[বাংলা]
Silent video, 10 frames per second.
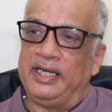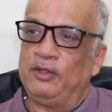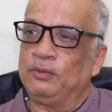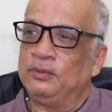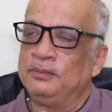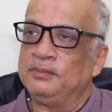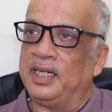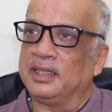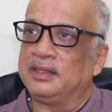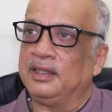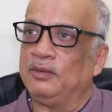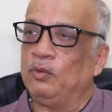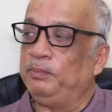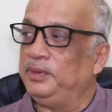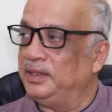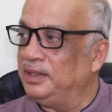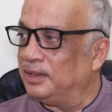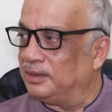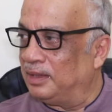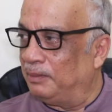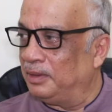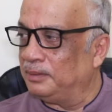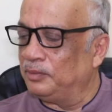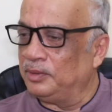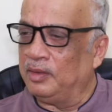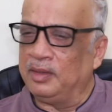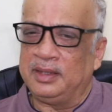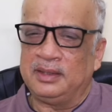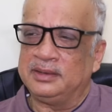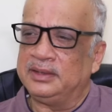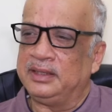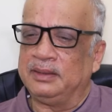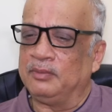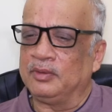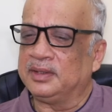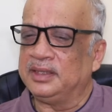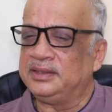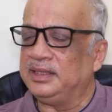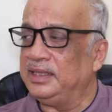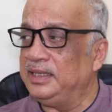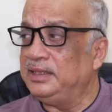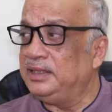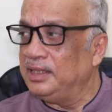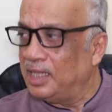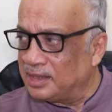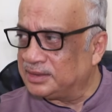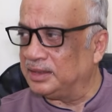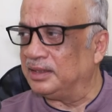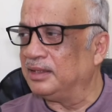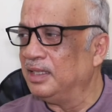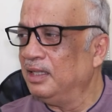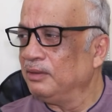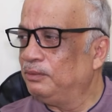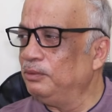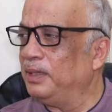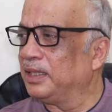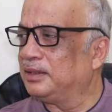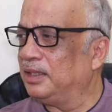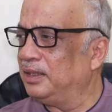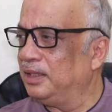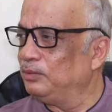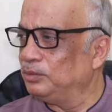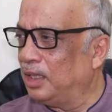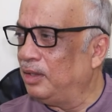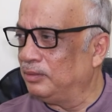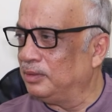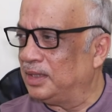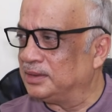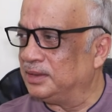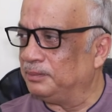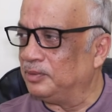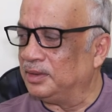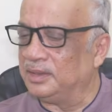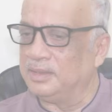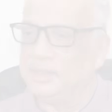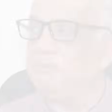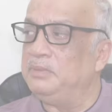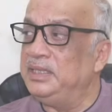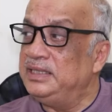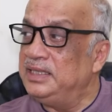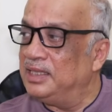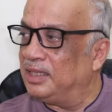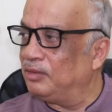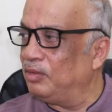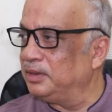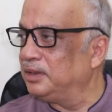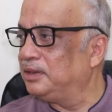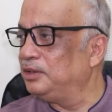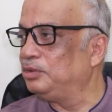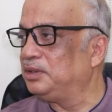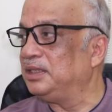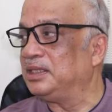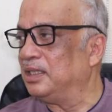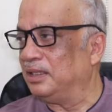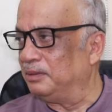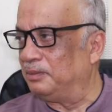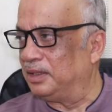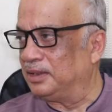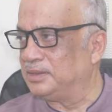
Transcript: এরকম একটা ওপিনিয়ন আমার মনে হয় না যে ডেমোক্রেসির ইতিহাসে খুব একটা এর উদাহরণ আছে বলে মিডিয়ার অনেক কিছু শিক্ষা নেওয়ার